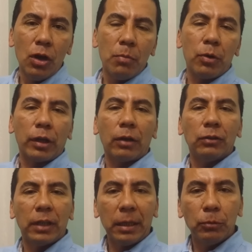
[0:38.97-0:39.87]
porque
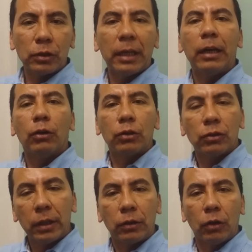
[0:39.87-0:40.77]
conseguimos que de otros
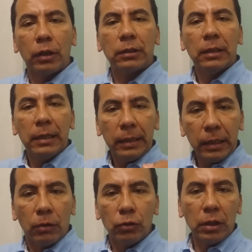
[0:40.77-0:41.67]
sectores,
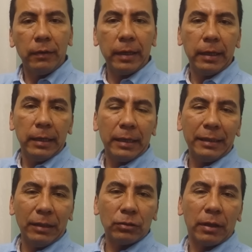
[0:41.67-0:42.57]
inclusive
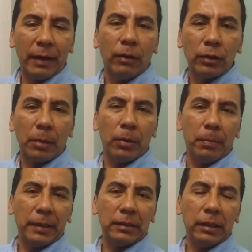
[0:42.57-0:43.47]
de los que van a votar por el
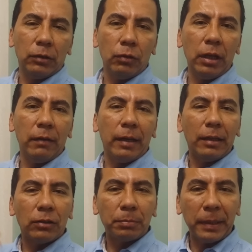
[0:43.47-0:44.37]
presidente Uribe y de
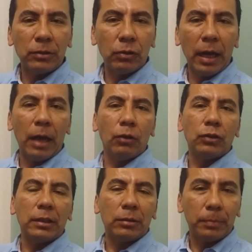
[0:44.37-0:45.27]
los pensionados
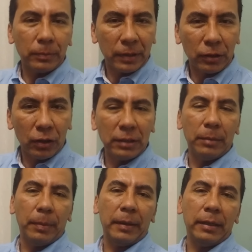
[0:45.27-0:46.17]
y de sectores
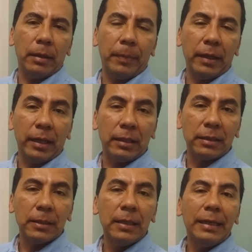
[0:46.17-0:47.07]

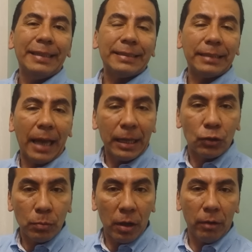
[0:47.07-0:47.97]
independientes, se han
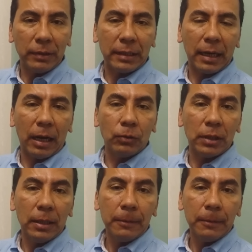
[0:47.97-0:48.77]
sumado a nuestra causa